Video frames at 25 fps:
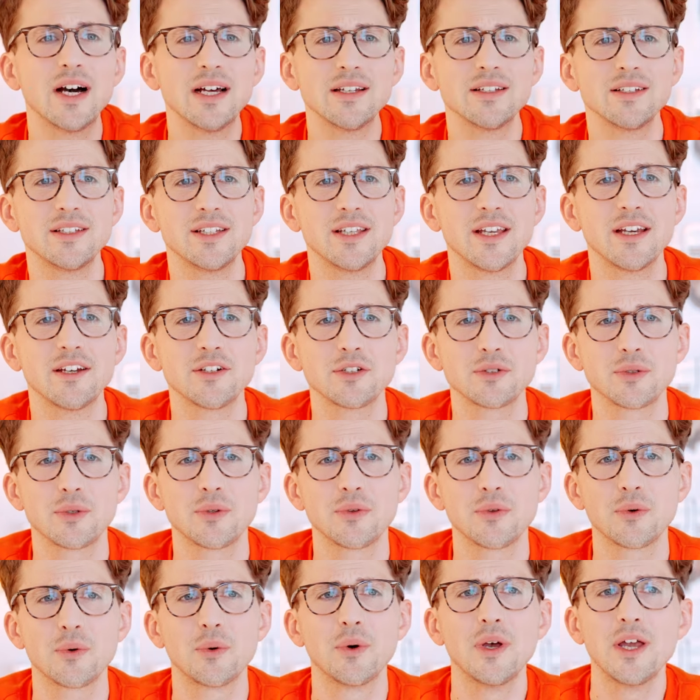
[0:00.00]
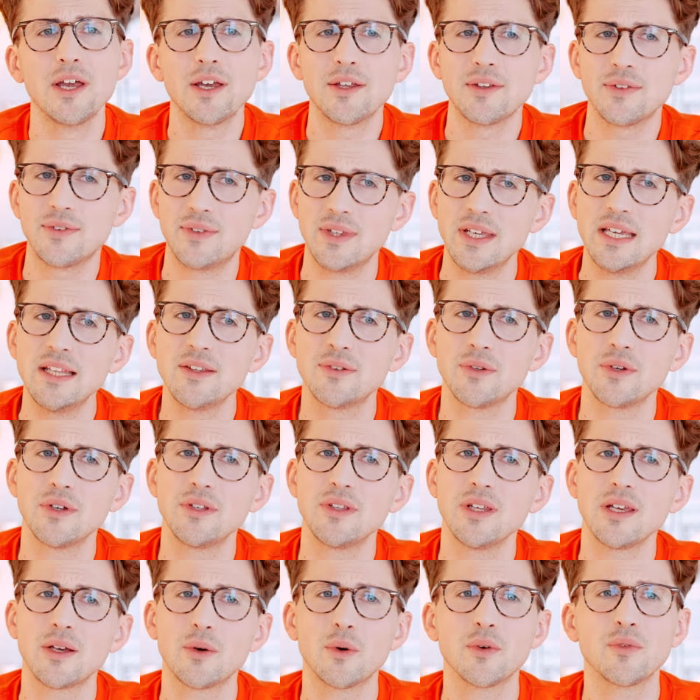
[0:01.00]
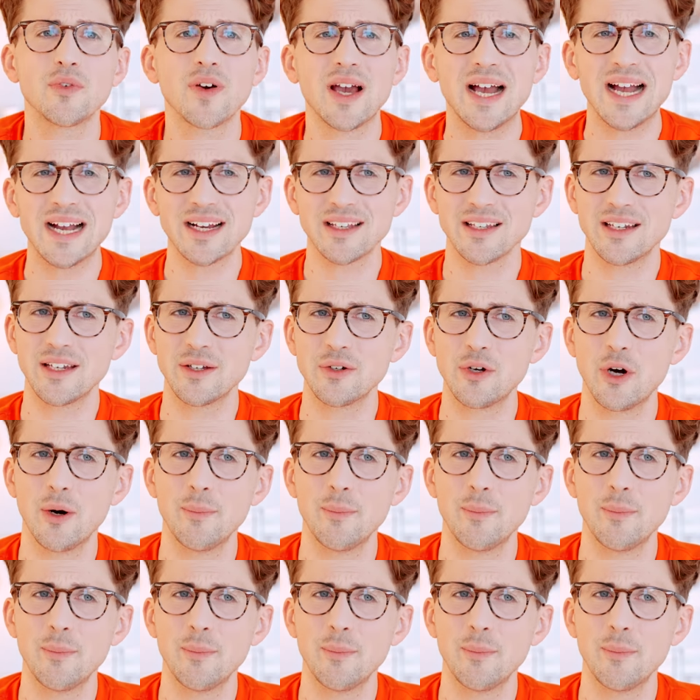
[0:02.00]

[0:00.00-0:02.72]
wartet ihr ja schon so sehnsüchtig und fragt in den